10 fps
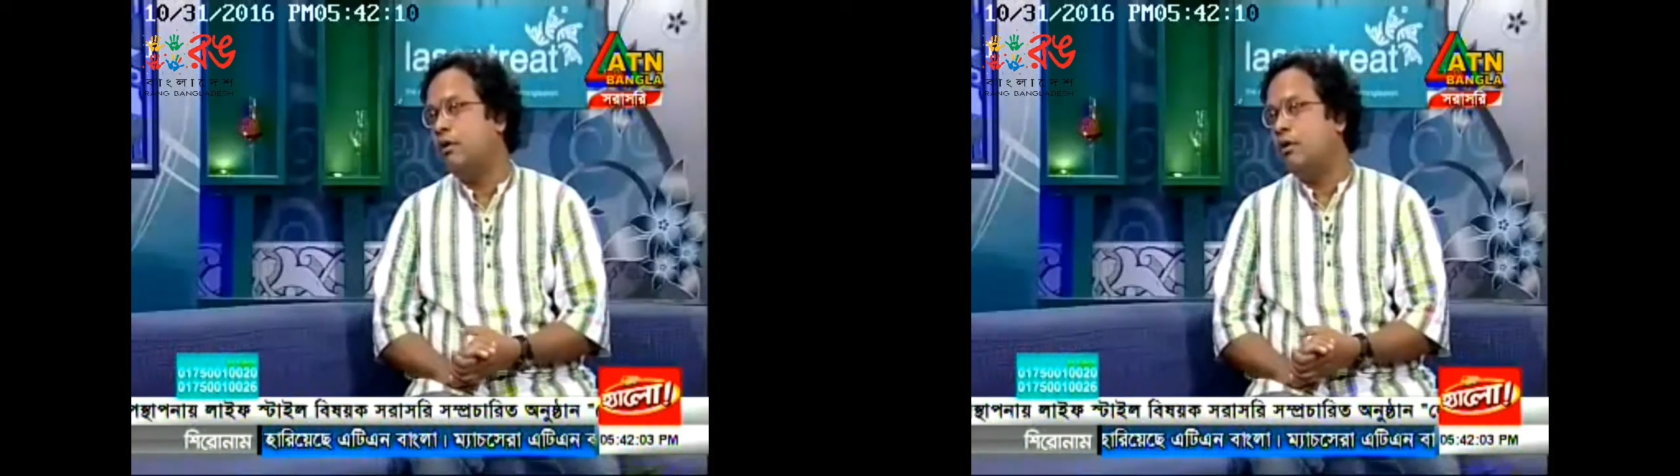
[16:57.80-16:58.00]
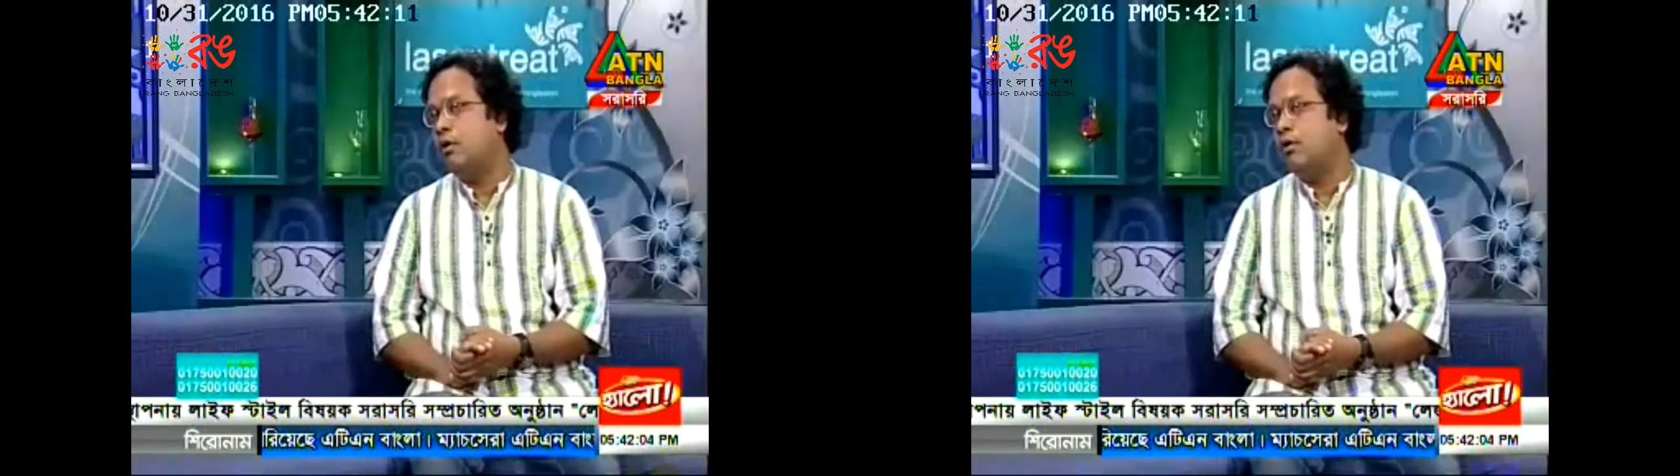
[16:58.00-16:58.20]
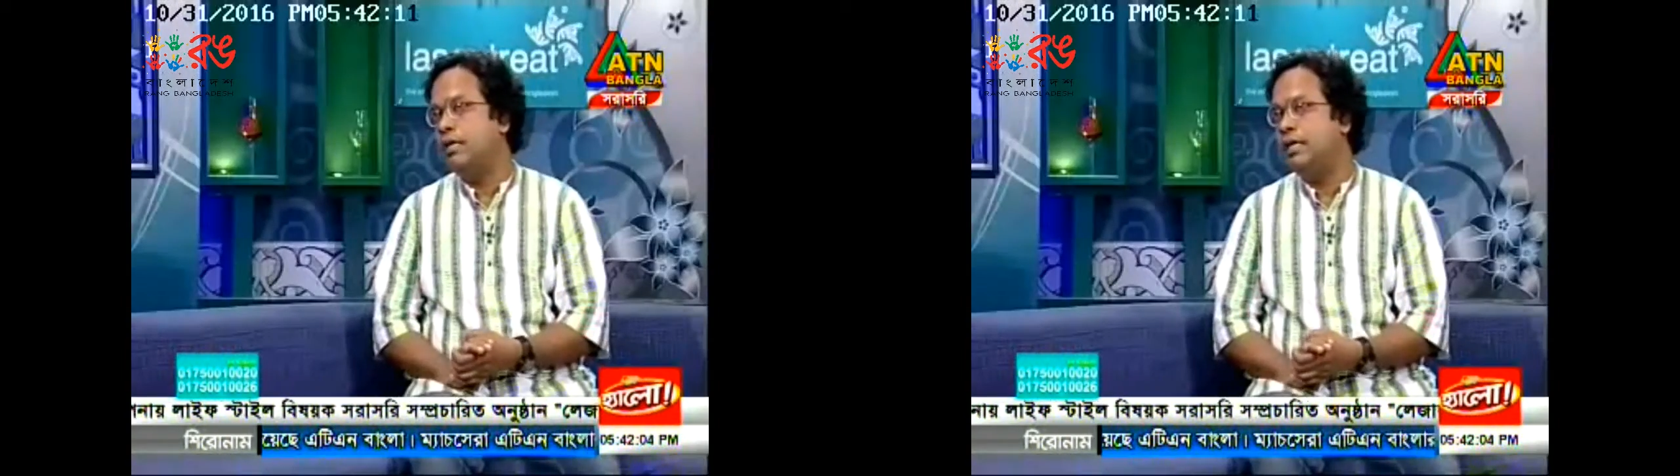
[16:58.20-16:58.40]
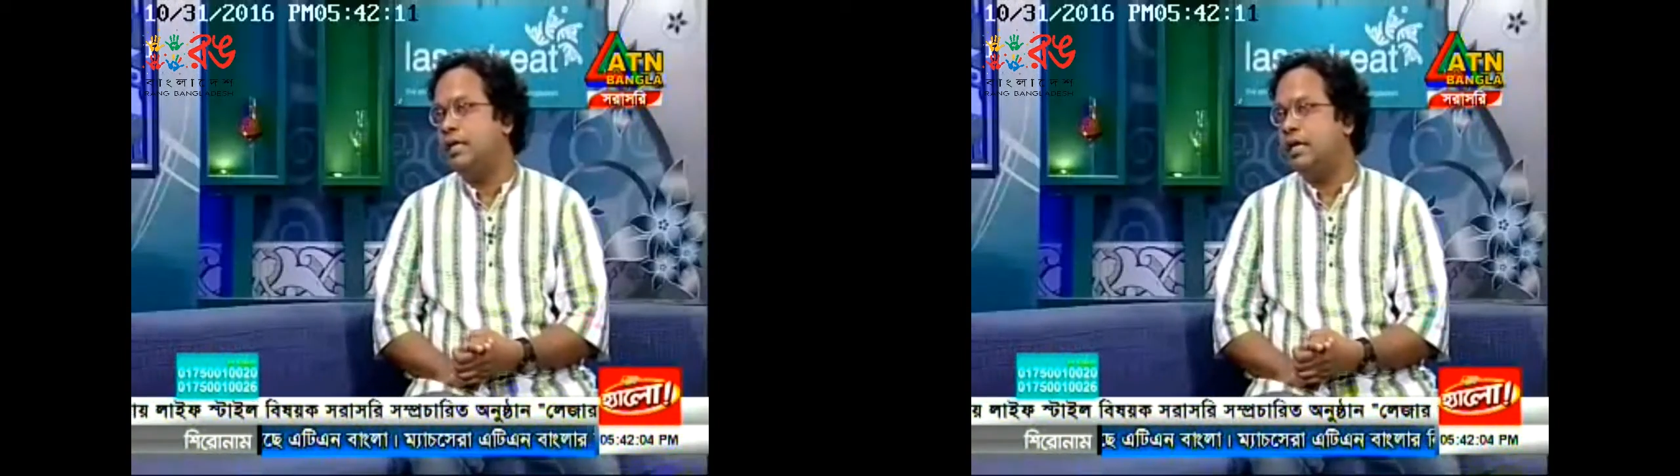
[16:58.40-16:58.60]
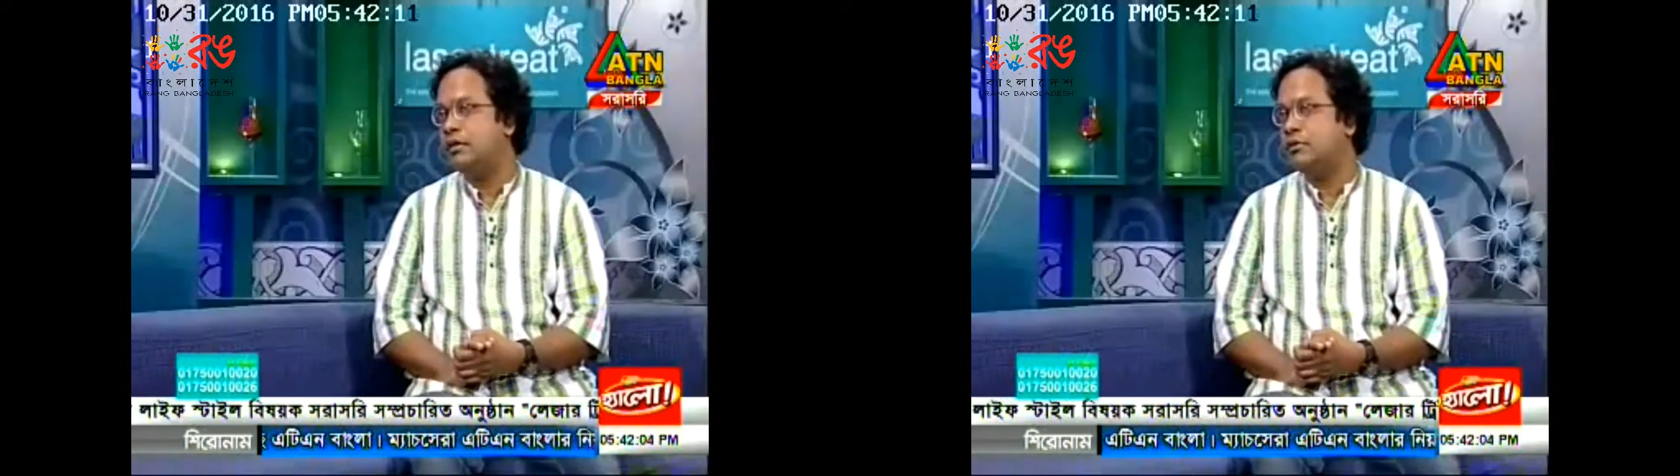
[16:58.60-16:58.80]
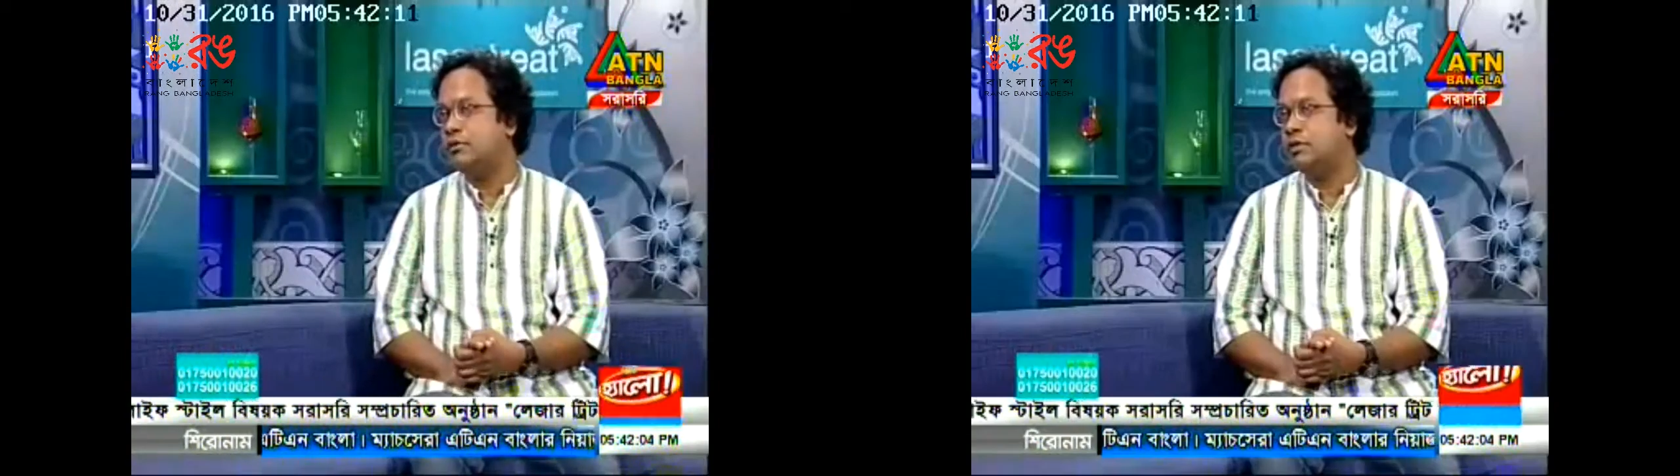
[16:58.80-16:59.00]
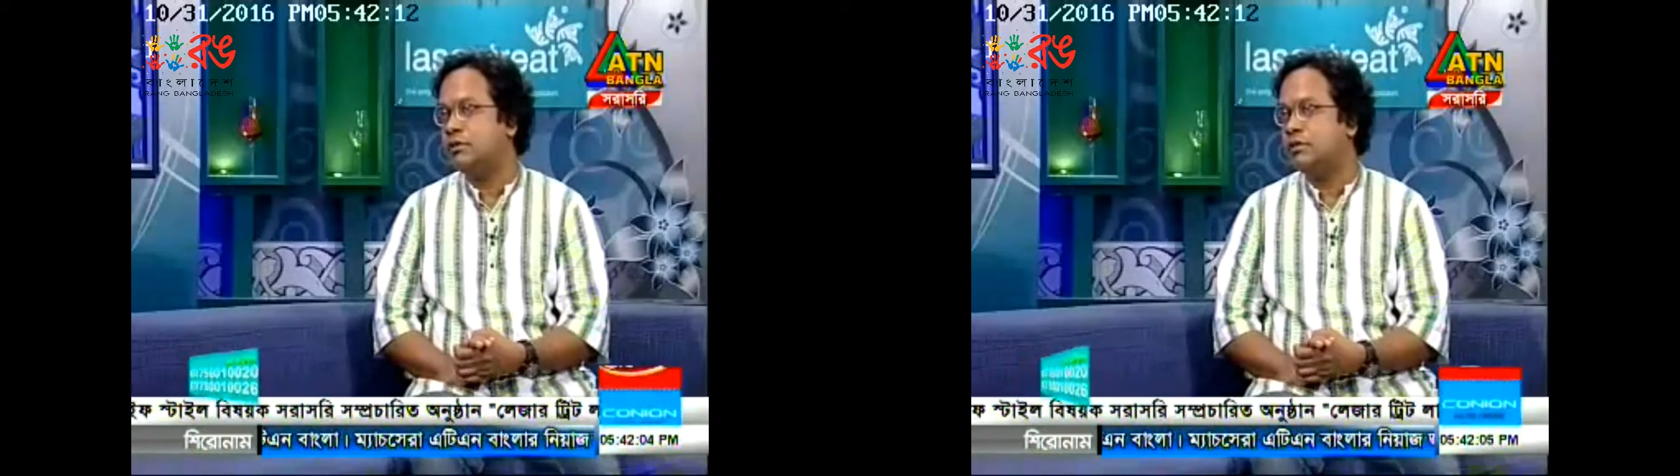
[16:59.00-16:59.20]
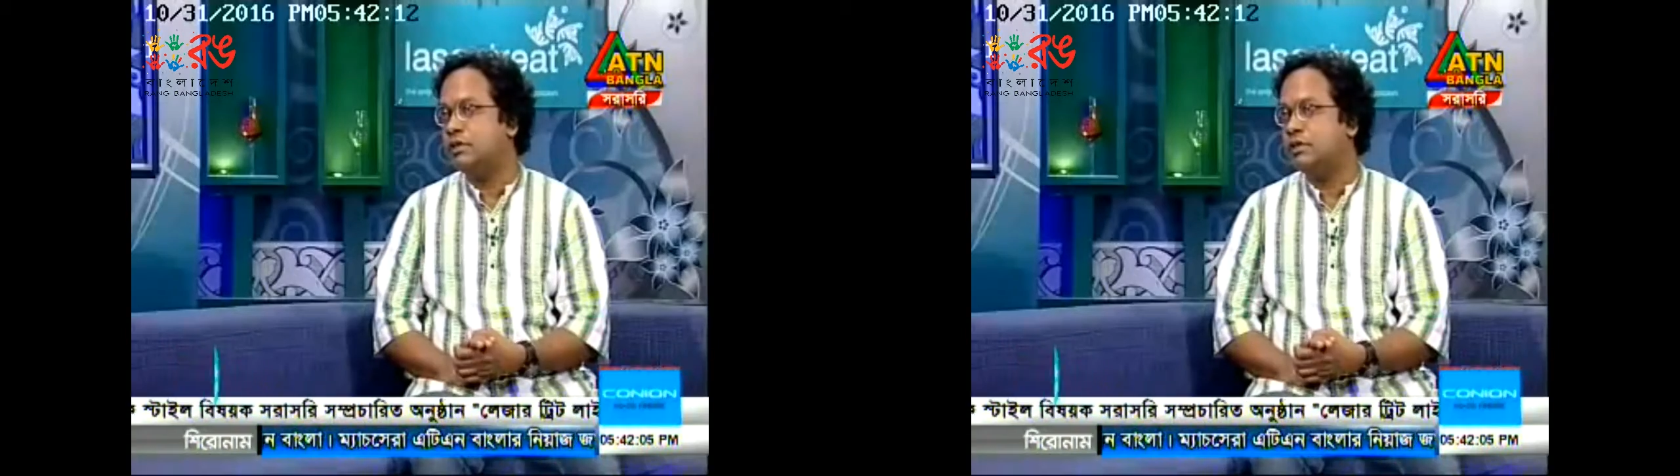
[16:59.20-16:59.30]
কিন্তু আমরা এখন অলরেডি